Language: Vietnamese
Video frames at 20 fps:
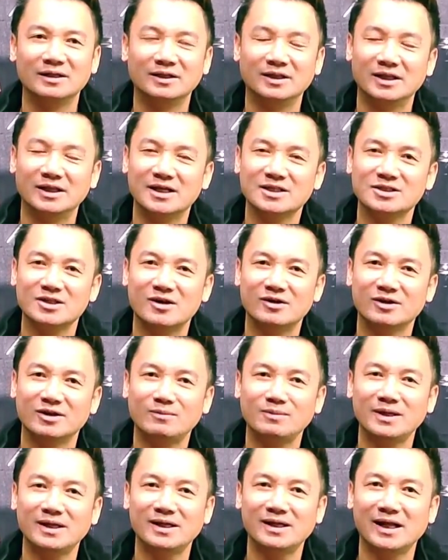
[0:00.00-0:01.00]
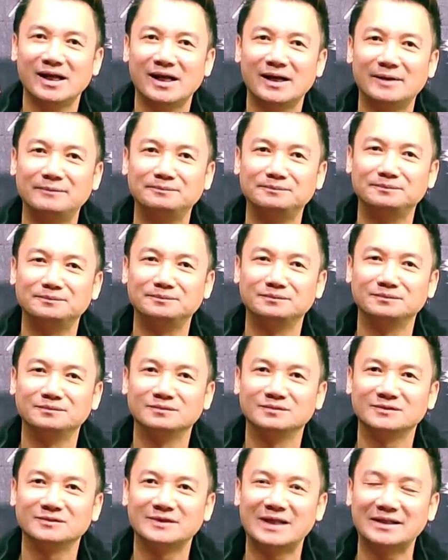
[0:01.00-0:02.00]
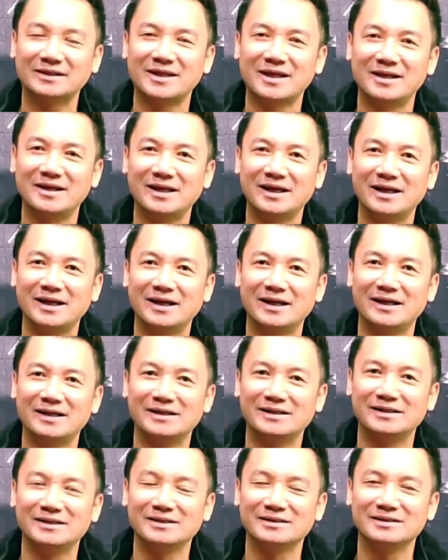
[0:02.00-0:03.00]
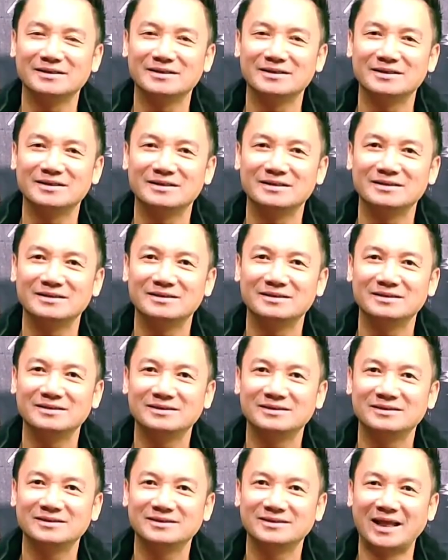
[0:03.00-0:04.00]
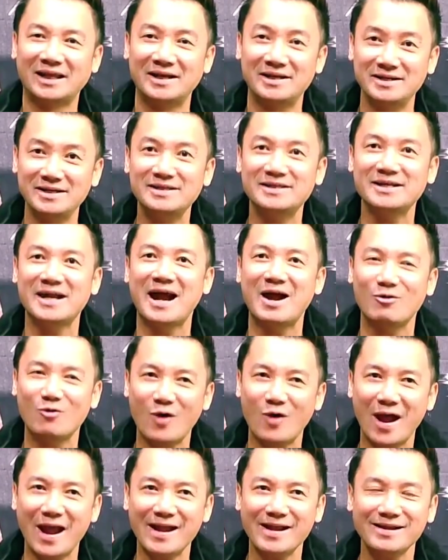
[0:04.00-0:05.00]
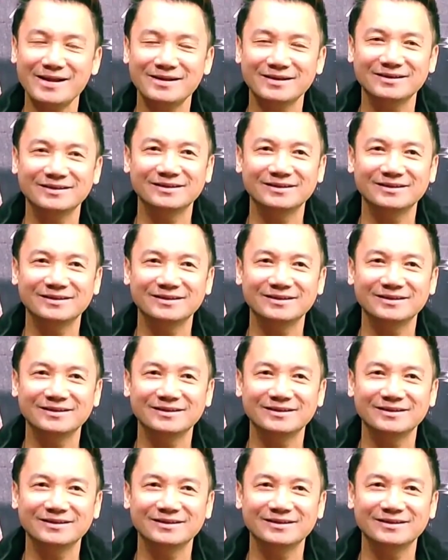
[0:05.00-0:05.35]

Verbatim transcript: những cái show giống như là đặt tên là tịnh trà quán